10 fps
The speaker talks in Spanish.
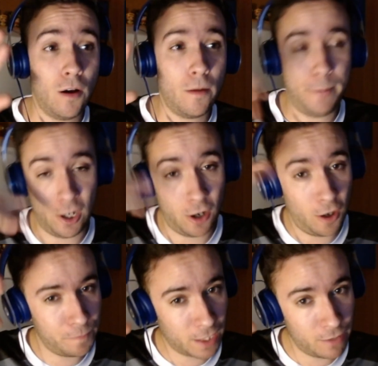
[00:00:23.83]

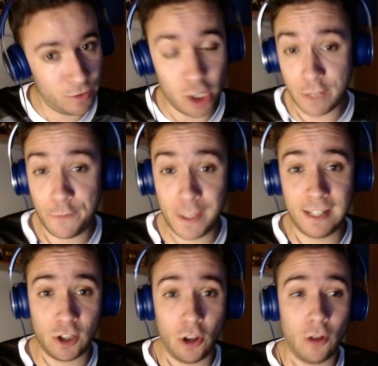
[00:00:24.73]
Pero no se fíen
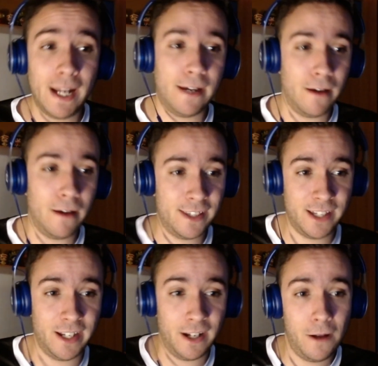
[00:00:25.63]
del todo, ¿vale? Es
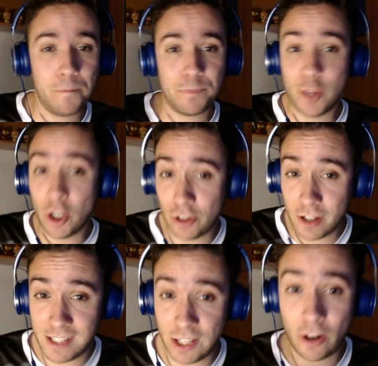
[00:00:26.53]
decir, no estoy
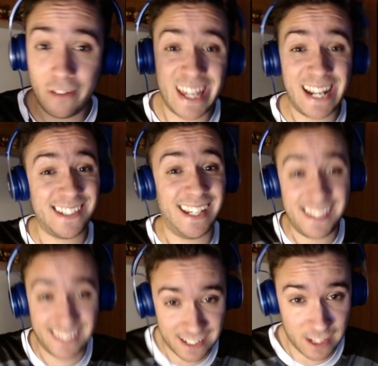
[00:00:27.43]
diciendo que vayan a ser
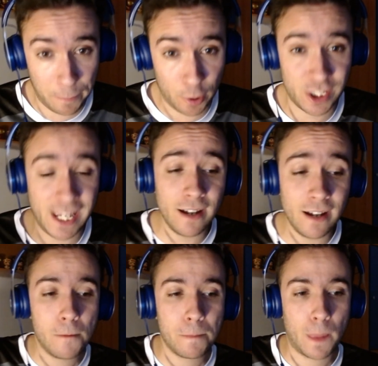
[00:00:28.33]
estas 100%,
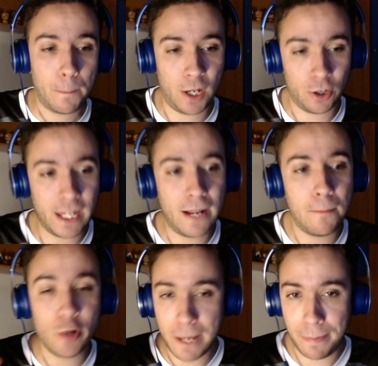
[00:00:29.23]
pero tienen
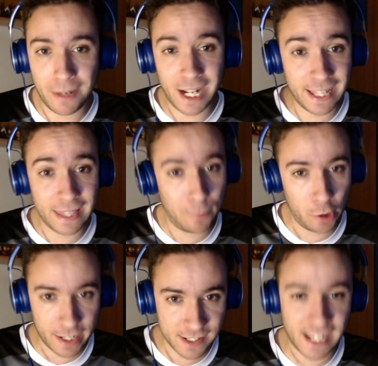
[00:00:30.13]
muchas papeletas de
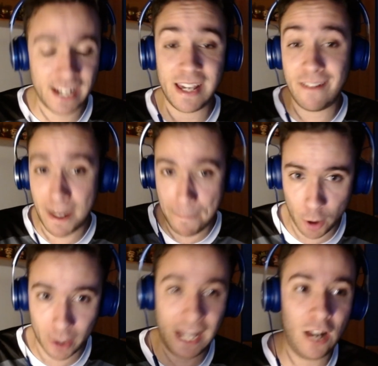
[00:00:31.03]
poder ser. Ya verán
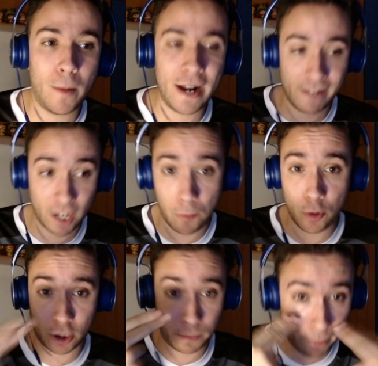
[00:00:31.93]
por qué, lo van a ver con
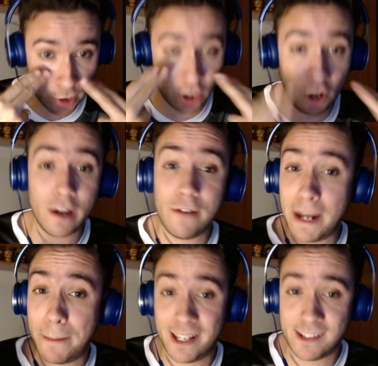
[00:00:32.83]
vuestros propios ojos y van
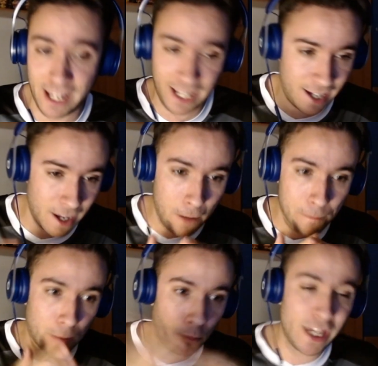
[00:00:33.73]
a aparecer. Es que
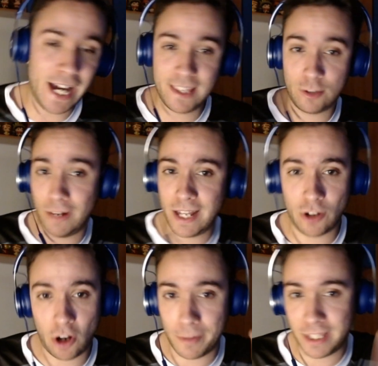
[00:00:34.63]
mucha gente estuve
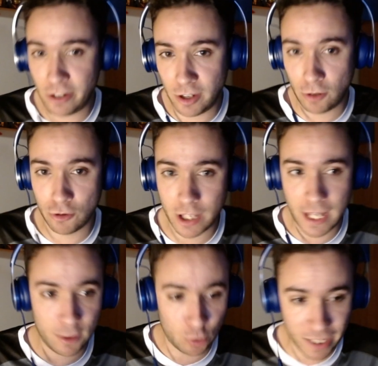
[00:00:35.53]
leyendo los comentarios incluso
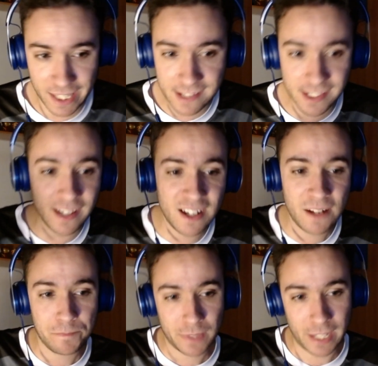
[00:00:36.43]
del tweet ese
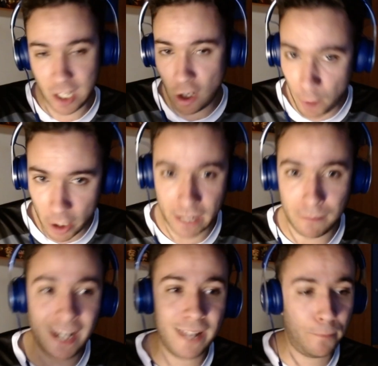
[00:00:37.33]
y lo ponen,
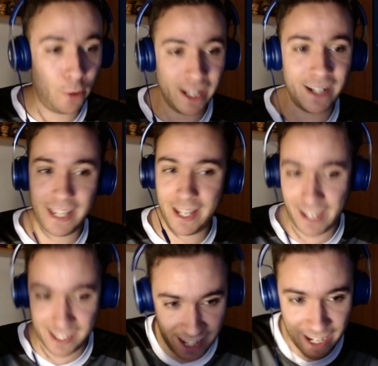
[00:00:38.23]
¿vale? Ponen
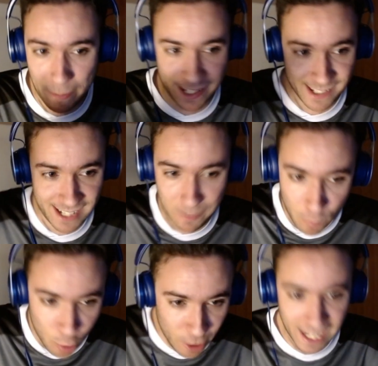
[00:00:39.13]
que, sí, que parecen
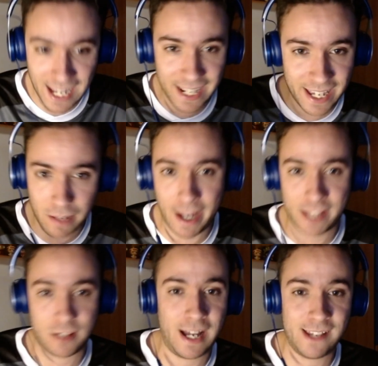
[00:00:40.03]
muy reales y
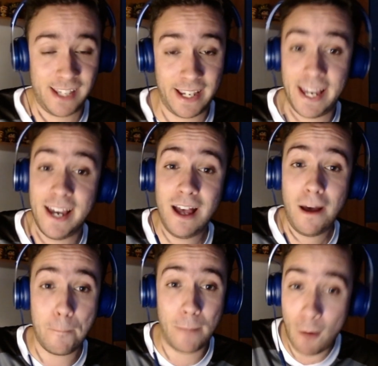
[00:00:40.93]
demás. Así que
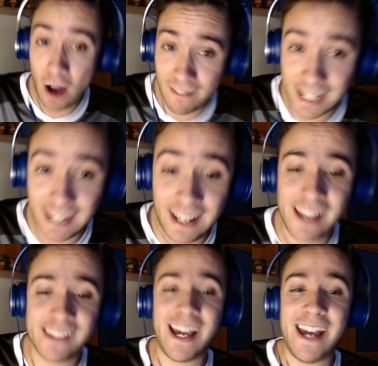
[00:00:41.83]
vamos a
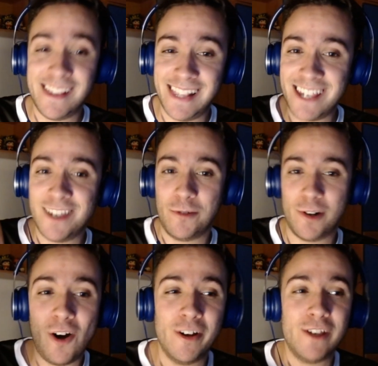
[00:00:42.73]
verlas, eh, leyen un
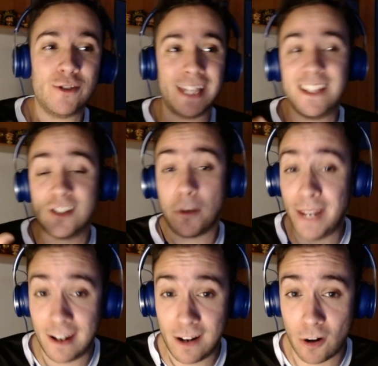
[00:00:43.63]
ojo y ustedes
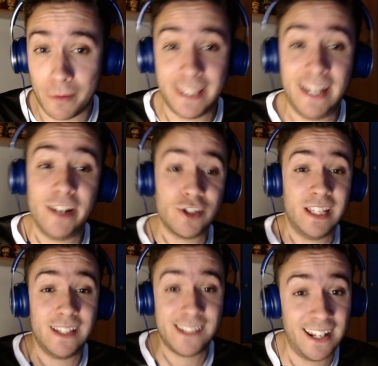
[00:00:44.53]
opinan en los comentarios y
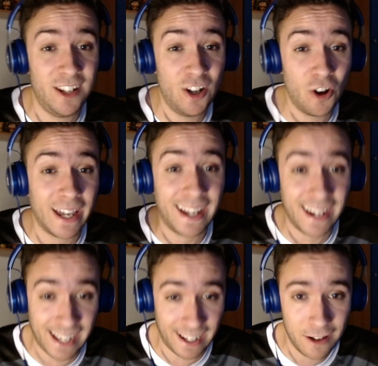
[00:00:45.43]
dicen lo que
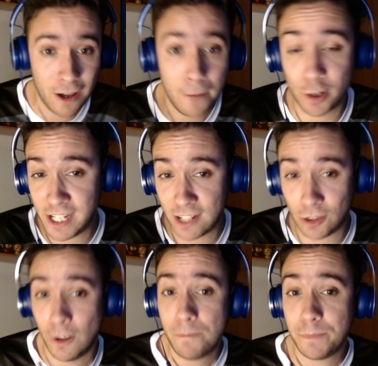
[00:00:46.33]
creen. Por
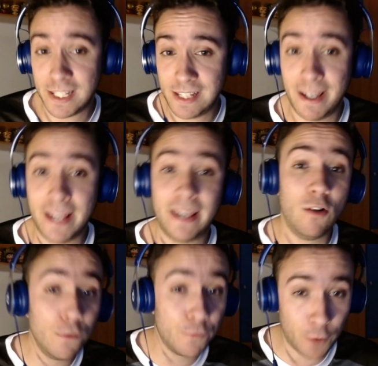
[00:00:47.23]
cierto, ya saben que
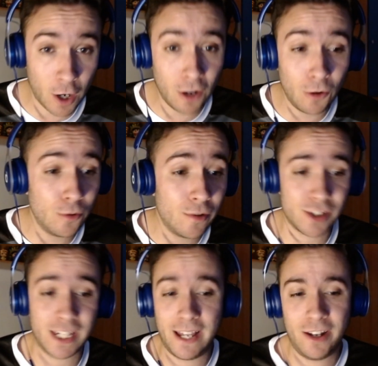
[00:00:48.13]
un follow, no
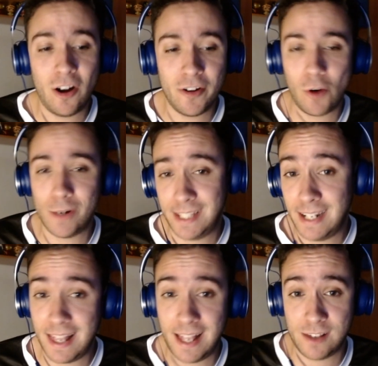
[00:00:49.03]
sé, no, no cuesta
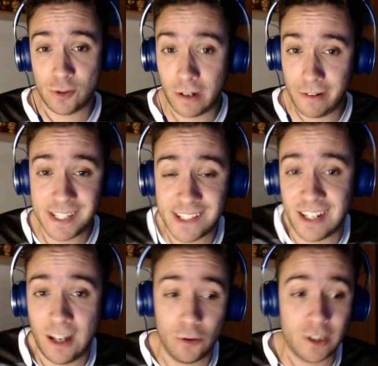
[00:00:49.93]
nada suscribirse si
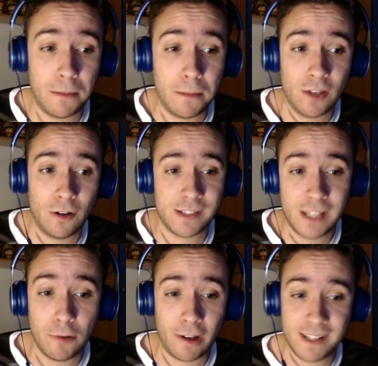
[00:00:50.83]
les gusta el vídeo
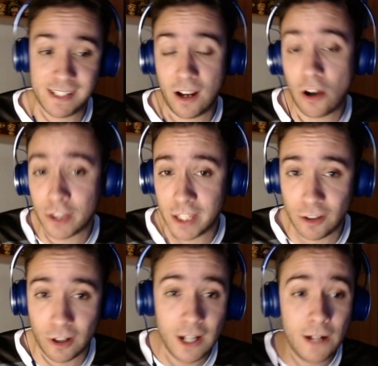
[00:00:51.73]
así porque va a ser
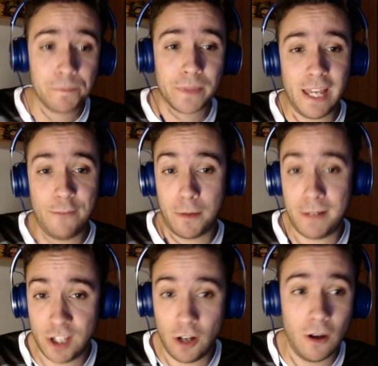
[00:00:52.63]
cortito.
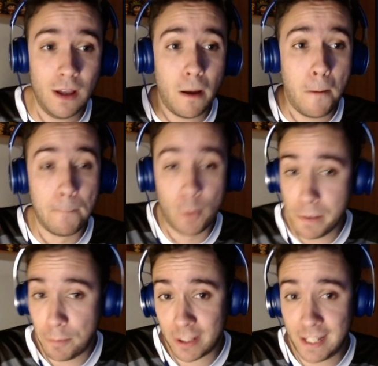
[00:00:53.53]
Información muy
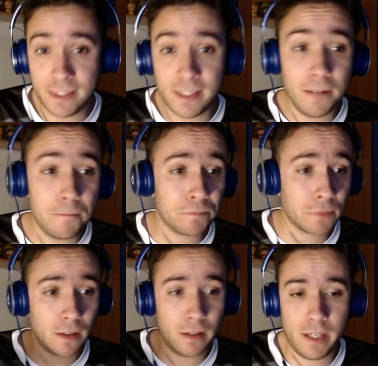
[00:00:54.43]
importante
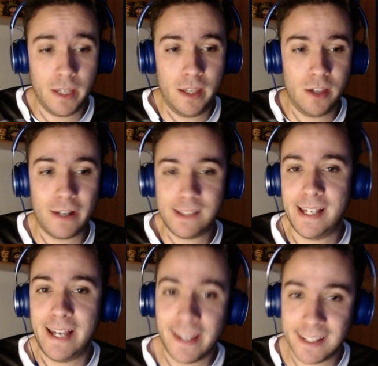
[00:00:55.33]
y yo qué
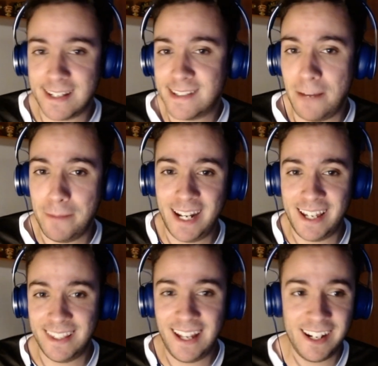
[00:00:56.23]
sé, y que se hace amena
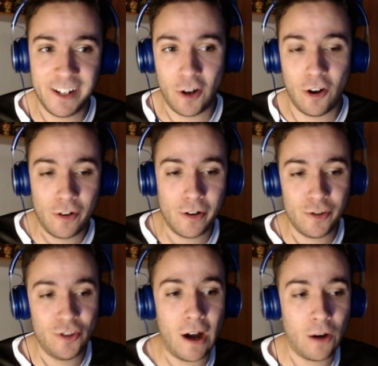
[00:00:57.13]
y tal, y no,
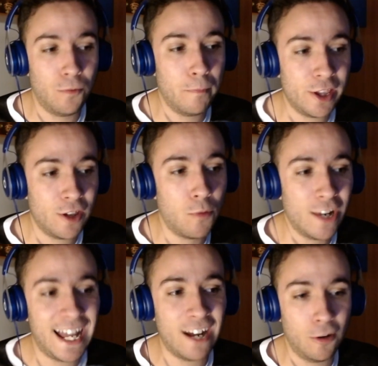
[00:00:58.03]
hago un vídeo muy
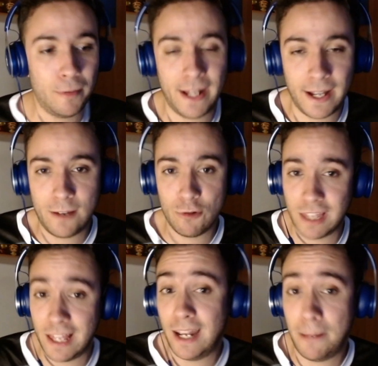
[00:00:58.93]
largo para que a
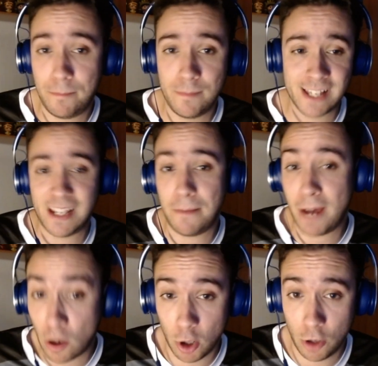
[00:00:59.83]
ustedes les, sea más cómodo